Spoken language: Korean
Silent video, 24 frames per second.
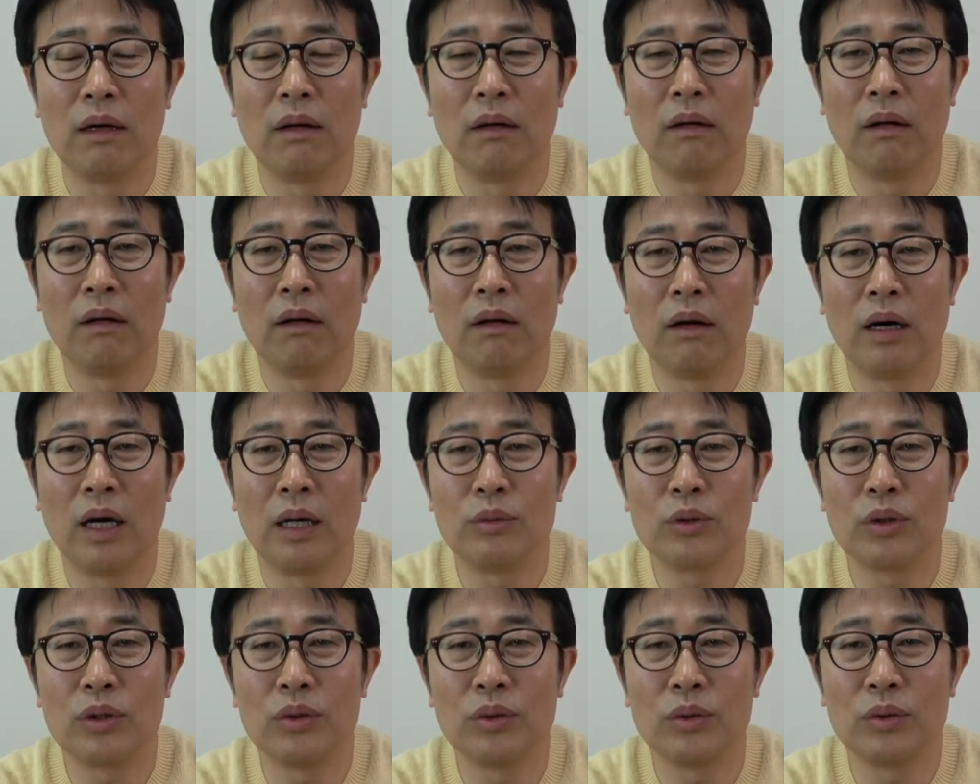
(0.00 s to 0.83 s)
어,
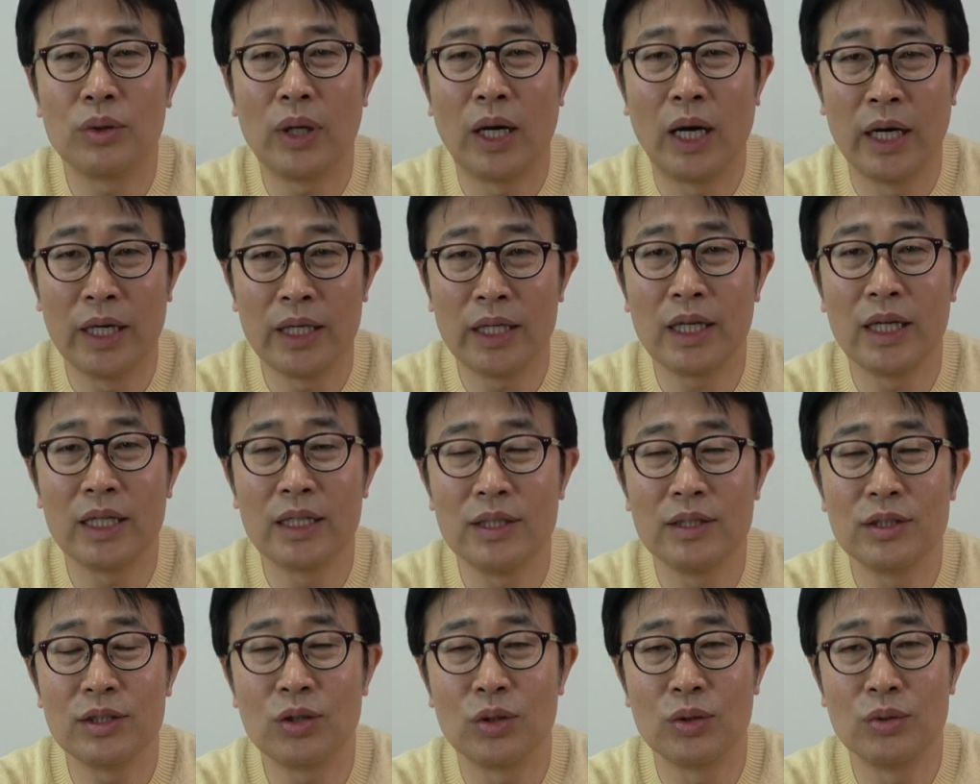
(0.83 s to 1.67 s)
아무래도 아이가
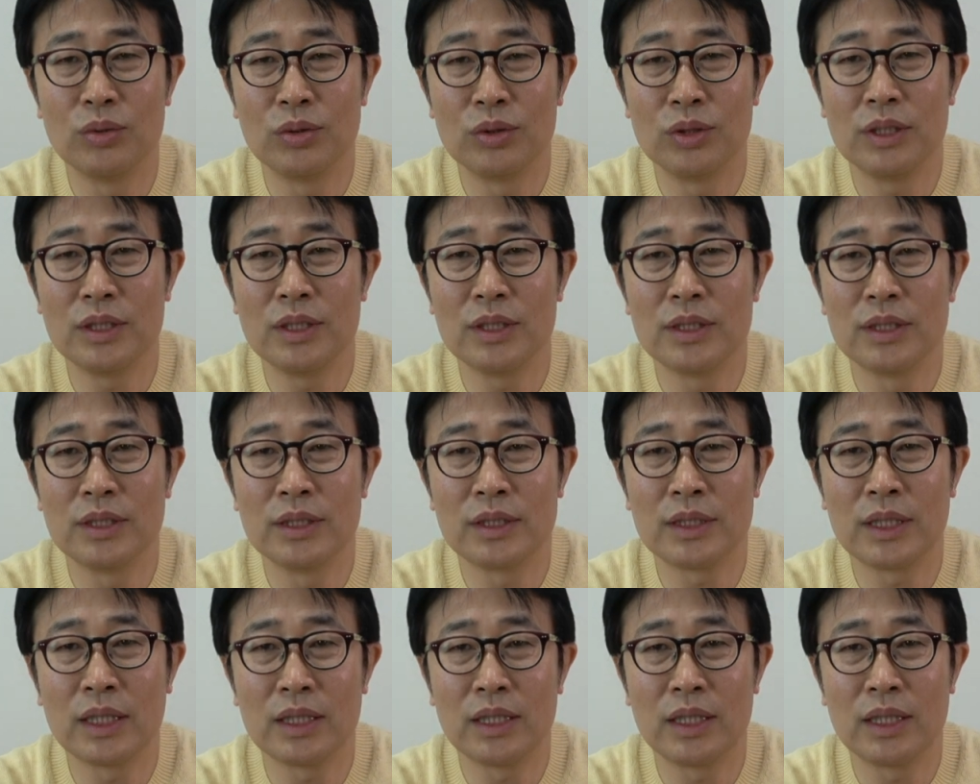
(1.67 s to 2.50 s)
있는 경우는
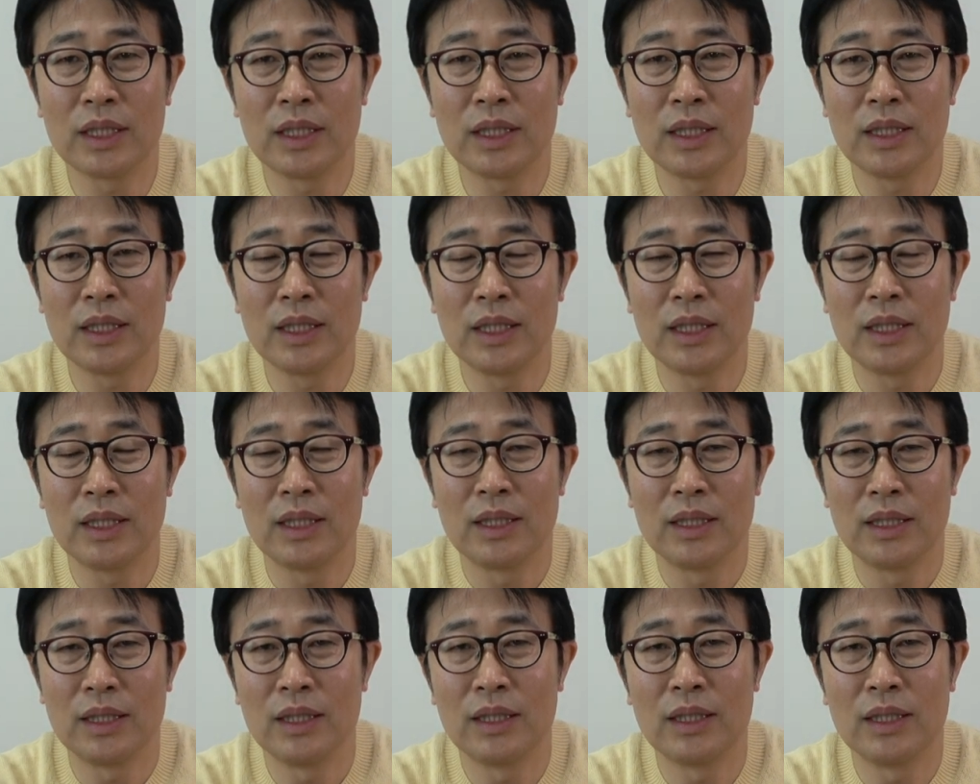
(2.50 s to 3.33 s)
상당히
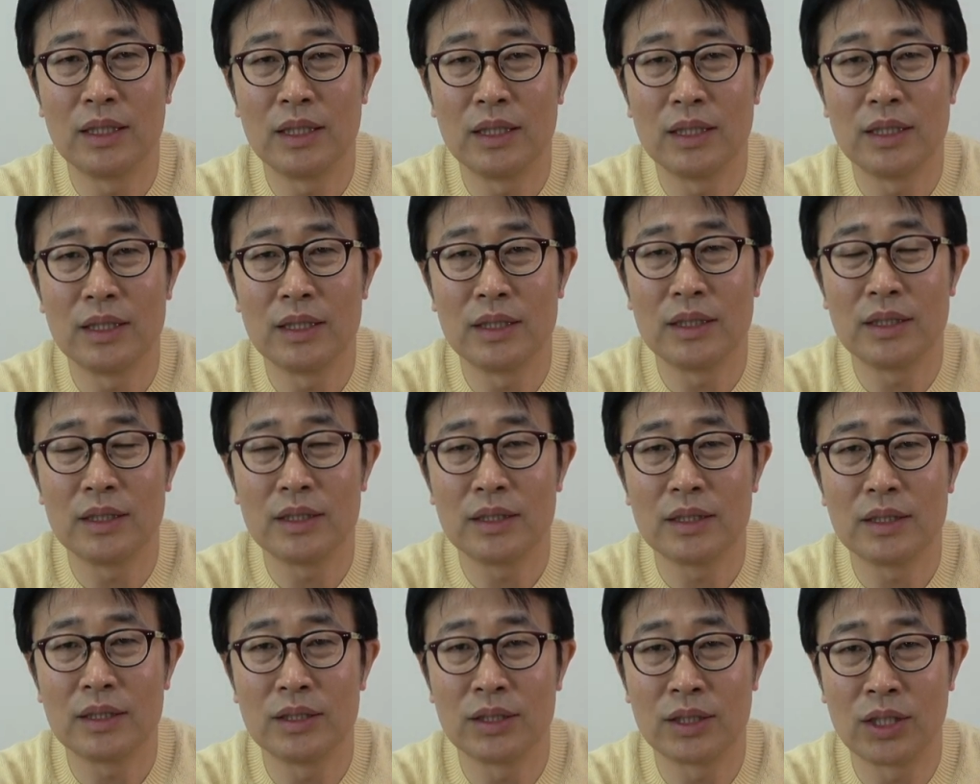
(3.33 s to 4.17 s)
어,
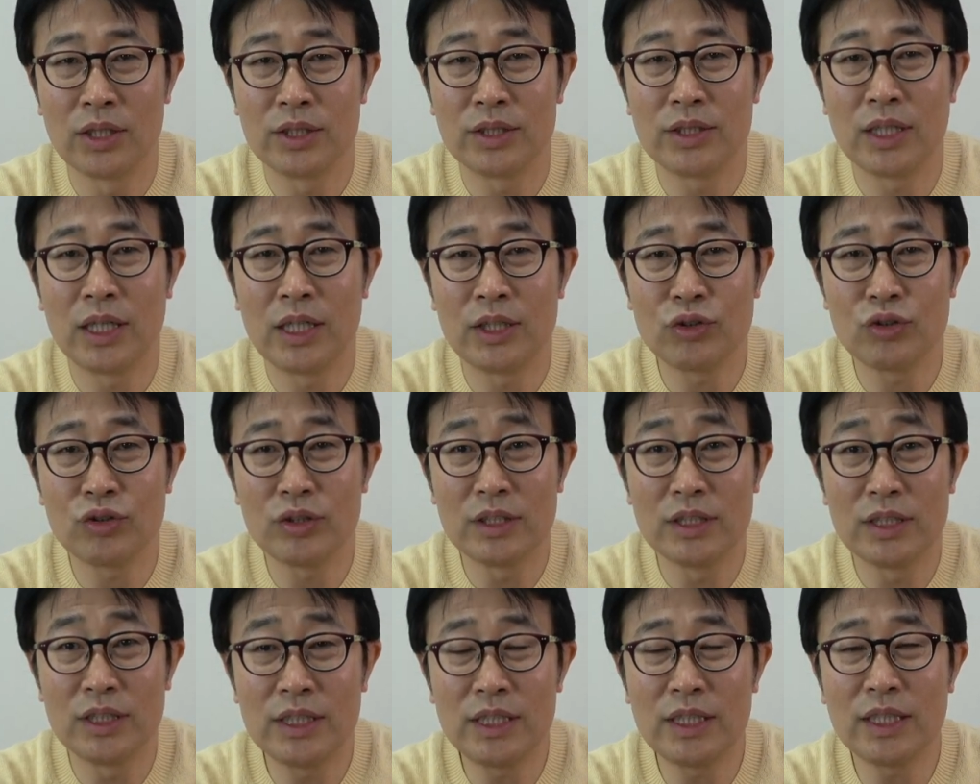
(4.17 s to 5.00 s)
그 결정할 수
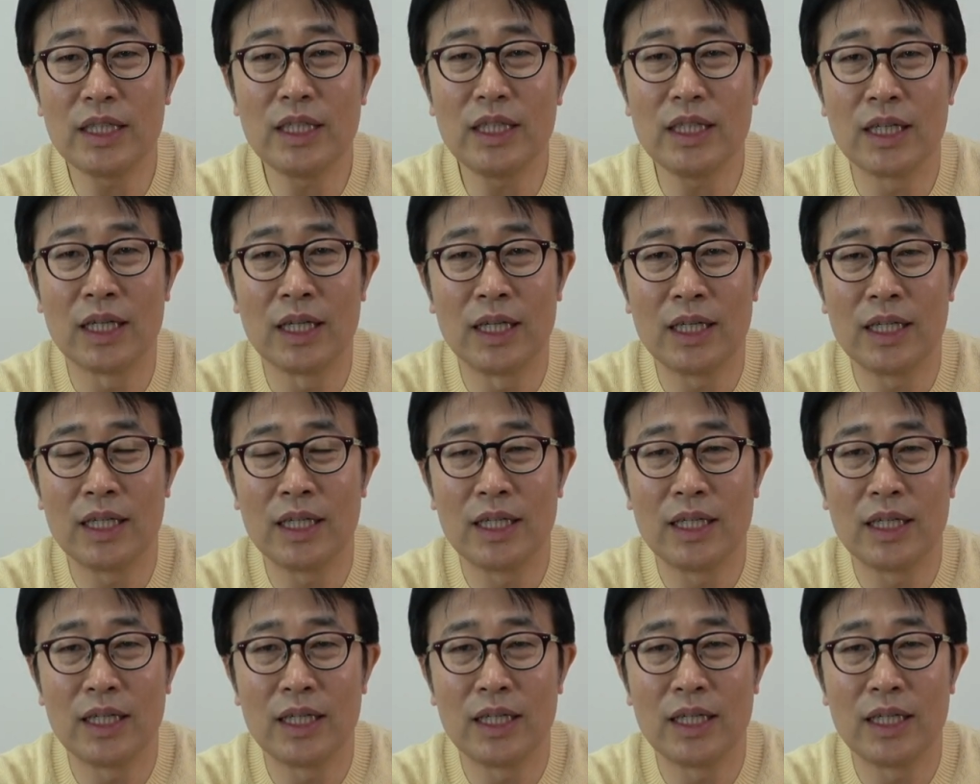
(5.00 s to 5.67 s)
있는 시기가